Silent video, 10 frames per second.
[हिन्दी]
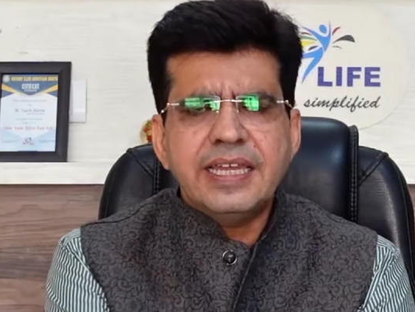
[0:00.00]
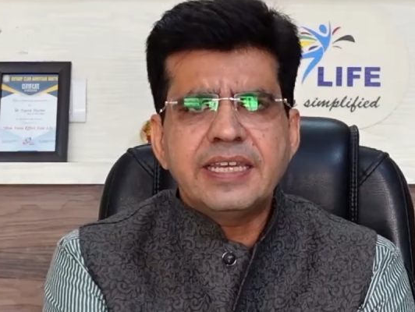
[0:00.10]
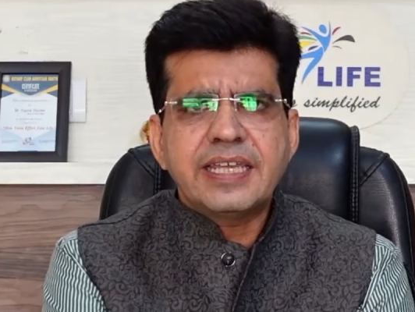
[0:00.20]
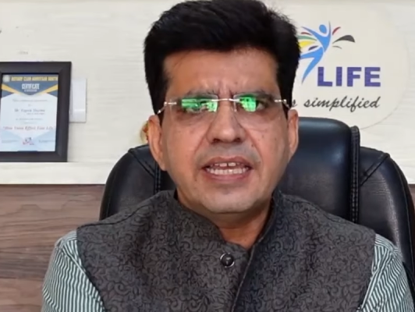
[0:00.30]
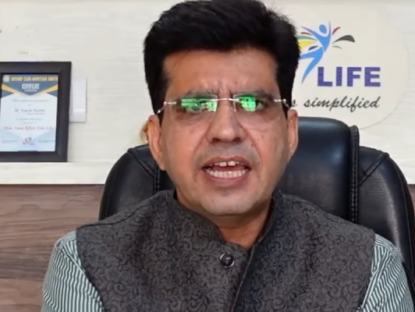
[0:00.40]

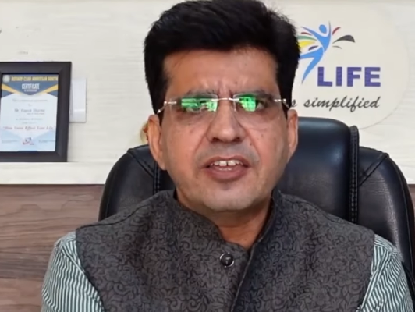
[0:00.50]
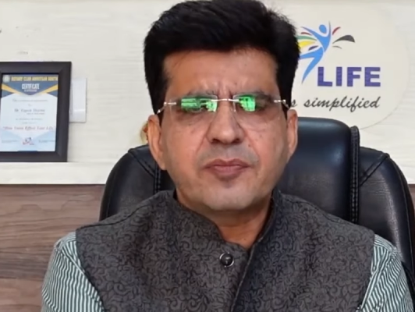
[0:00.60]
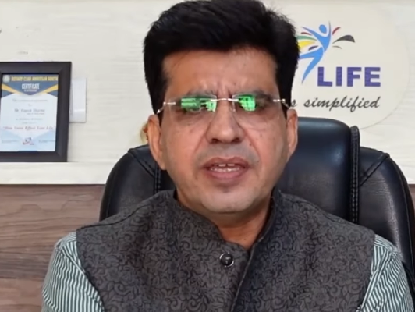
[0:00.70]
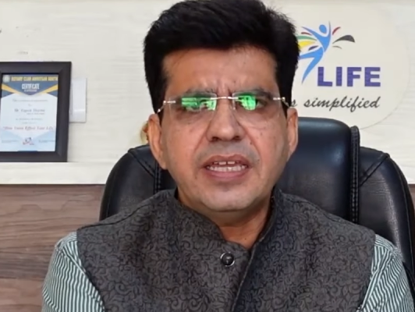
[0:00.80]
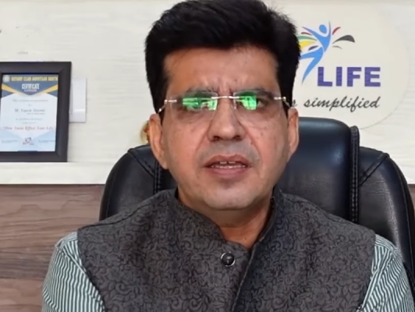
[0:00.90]
इनकी लाइफ
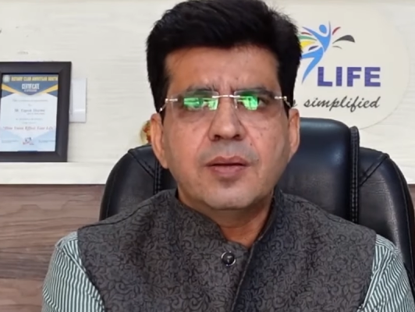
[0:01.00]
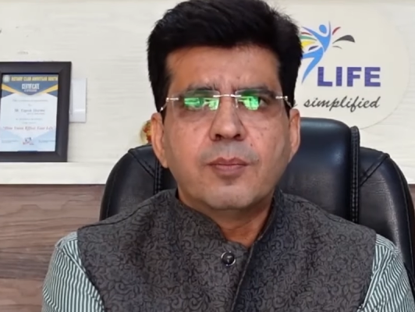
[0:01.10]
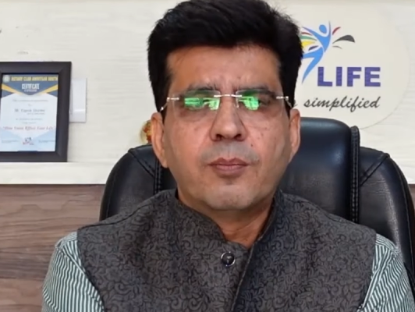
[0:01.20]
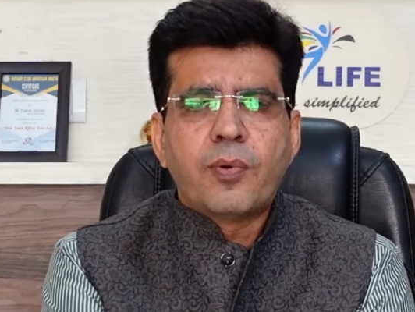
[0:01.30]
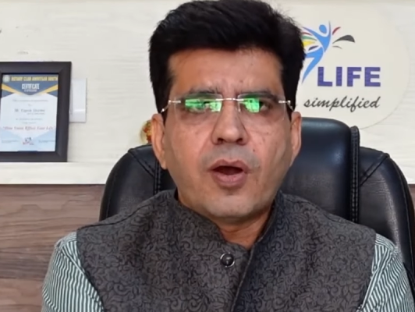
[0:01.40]
में
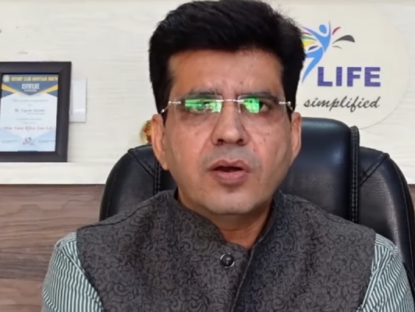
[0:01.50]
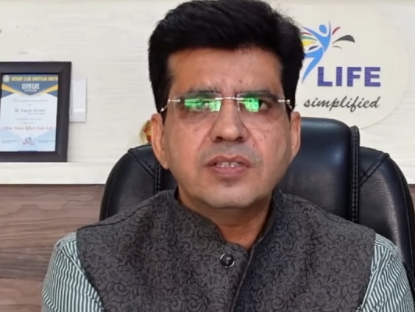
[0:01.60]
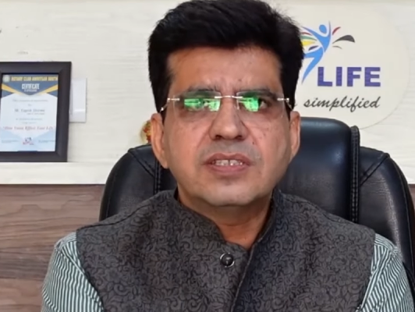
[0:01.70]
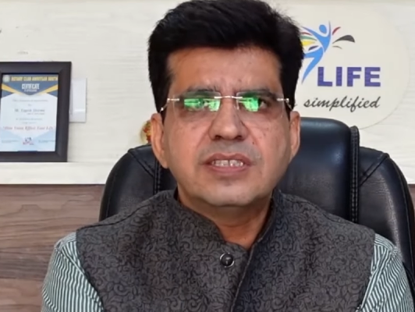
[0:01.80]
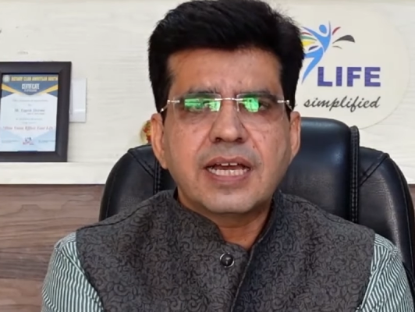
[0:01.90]

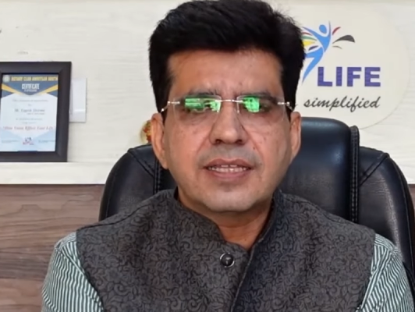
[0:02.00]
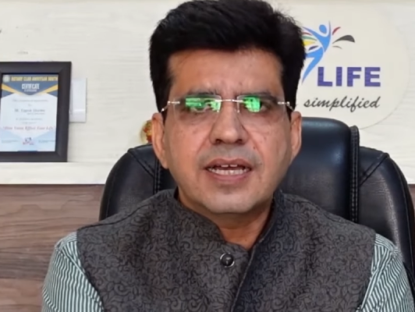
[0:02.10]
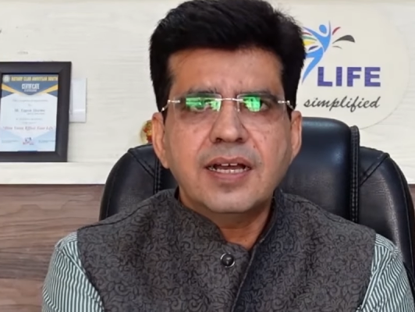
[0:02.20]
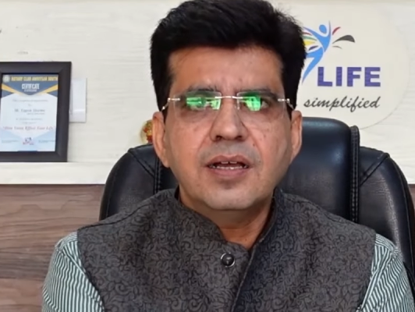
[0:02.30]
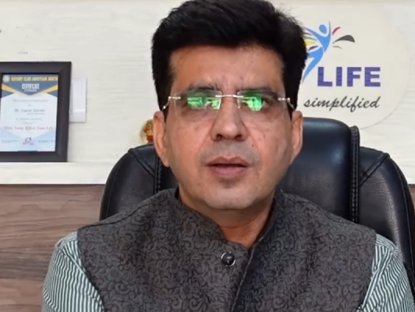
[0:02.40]
बहुत
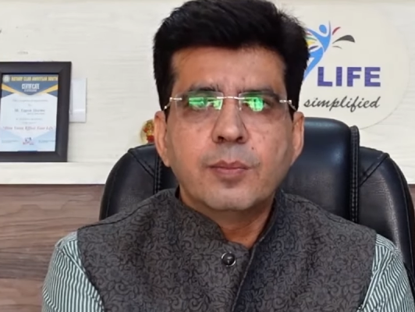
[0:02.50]
ज़्यादा